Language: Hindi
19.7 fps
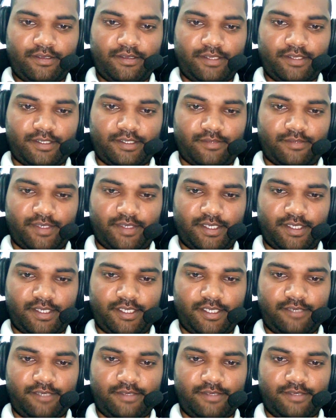संभाल
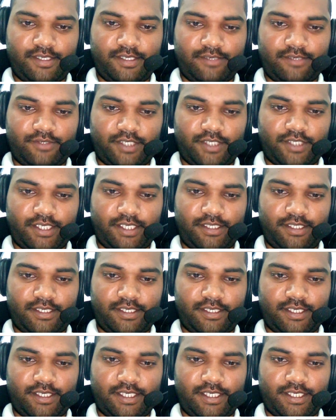के भैया ऊंचाई
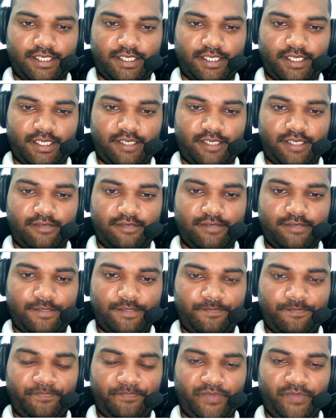देखा एक से एक
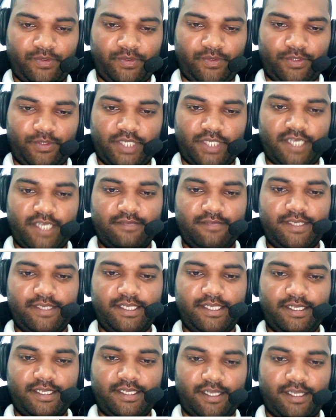बार ऊंचाई भी
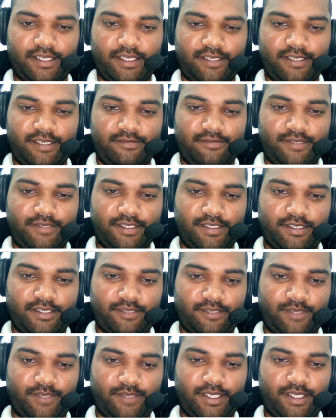है ढलाई भी है
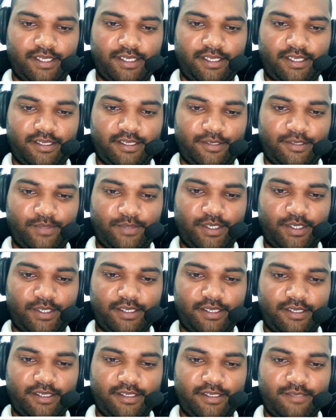संभाल के संभाल
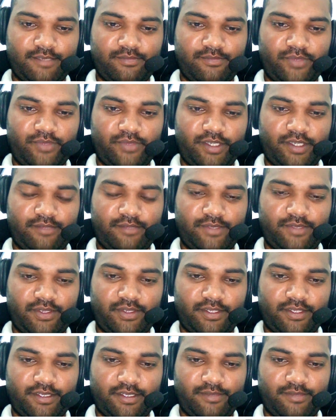करिए यहाँ पर
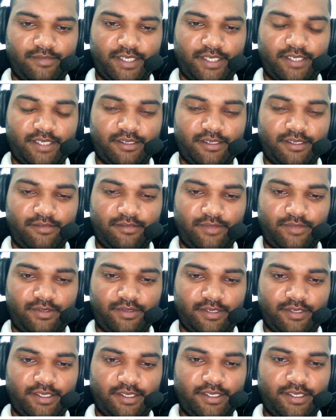इतना भयानक
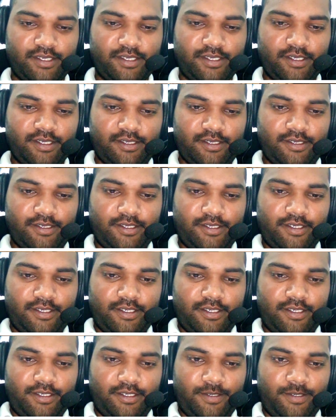मोड़
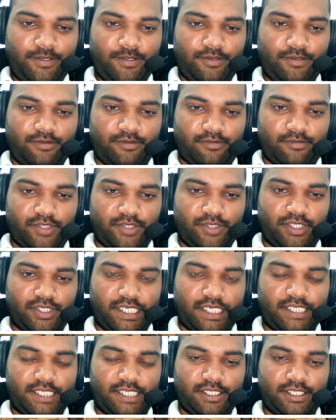तो
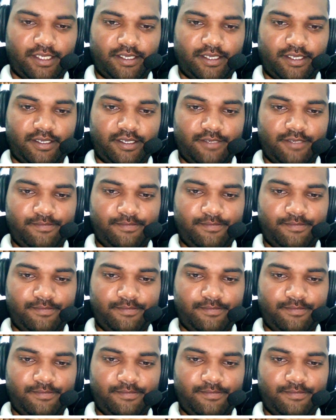बचा चलक है